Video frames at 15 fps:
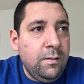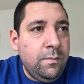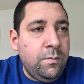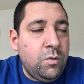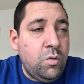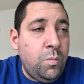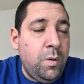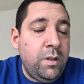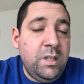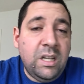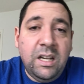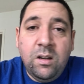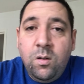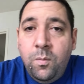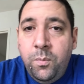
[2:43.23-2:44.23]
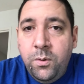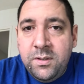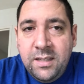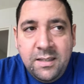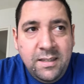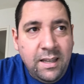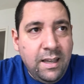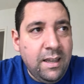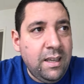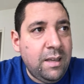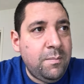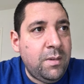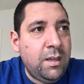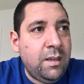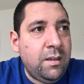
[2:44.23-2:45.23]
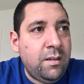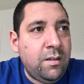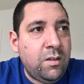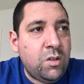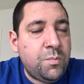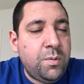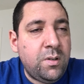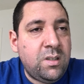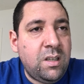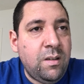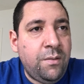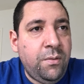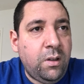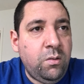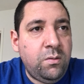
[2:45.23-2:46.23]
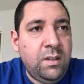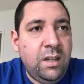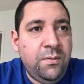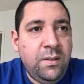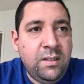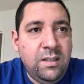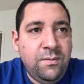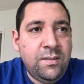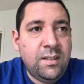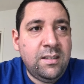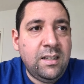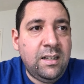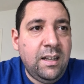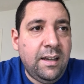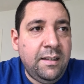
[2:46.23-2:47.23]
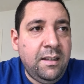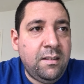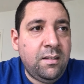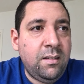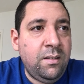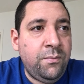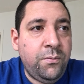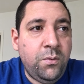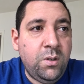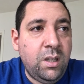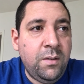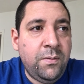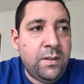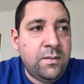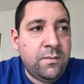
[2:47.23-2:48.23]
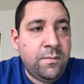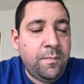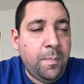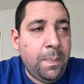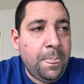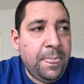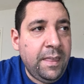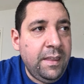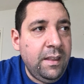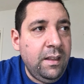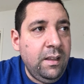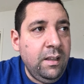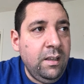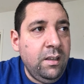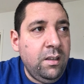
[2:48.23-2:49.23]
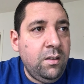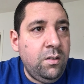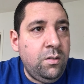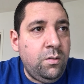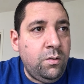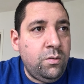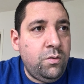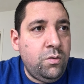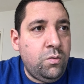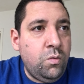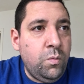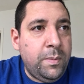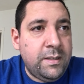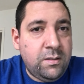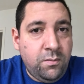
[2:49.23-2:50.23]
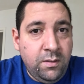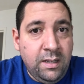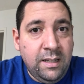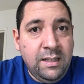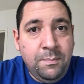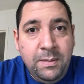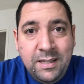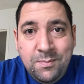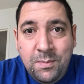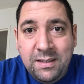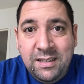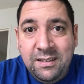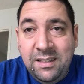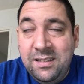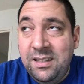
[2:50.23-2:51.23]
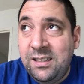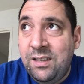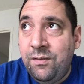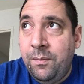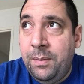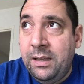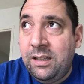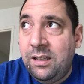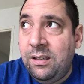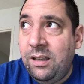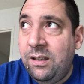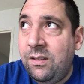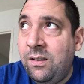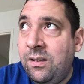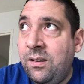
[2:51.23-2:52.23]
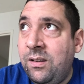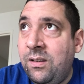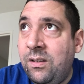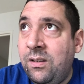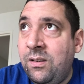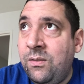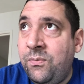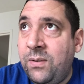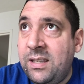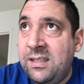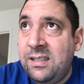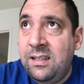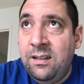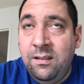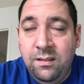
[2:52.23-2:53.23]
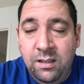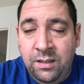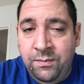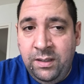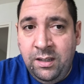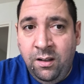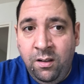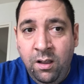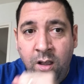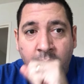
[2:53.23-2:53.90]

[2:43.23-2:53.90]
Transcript: je vous pourrais dire à Campo, ça sert à rien, mais euh, je pense qu'il va faire tourner l'effectif, ça c'est clair et net. Il faudrait, de toute façon. Euh, donc du coup, parce qu'on a un déplacement à Saint-Etienne qui va pas être euh, facile, évident.